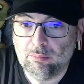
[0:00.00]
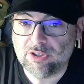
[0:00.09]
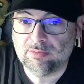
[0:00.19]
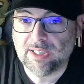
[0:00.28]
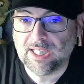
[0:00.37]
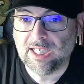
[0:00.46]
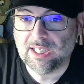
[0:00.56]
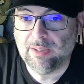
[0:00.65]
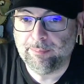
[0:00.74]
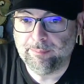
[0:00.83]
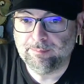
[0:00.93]
Pero es verdad
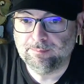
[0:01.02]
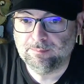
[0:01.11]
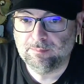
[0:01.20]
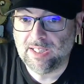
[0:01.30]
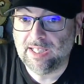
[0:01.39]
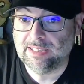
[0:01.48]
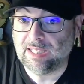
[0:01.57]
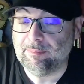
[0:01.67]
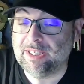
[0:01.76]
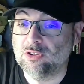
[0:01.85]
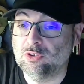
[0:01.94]
que
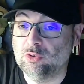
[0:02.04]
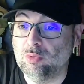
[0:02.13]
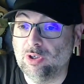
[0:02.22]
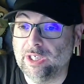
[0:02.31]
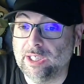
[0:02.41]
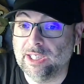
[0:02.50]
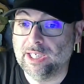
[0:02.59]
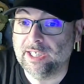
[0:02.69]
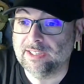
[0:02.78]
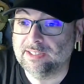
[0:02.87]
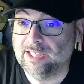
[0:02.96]
también estuvo en,
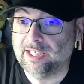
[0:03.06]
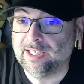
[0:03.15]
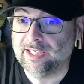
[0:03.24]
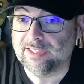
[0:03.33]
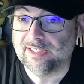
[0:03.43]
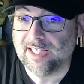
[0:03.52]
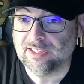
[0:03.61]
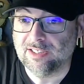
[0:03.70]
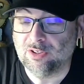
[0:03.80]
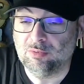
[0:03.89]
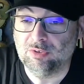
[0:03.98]
este
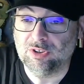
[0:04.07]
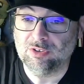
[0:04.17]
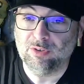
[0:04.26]
slasher o, bueno,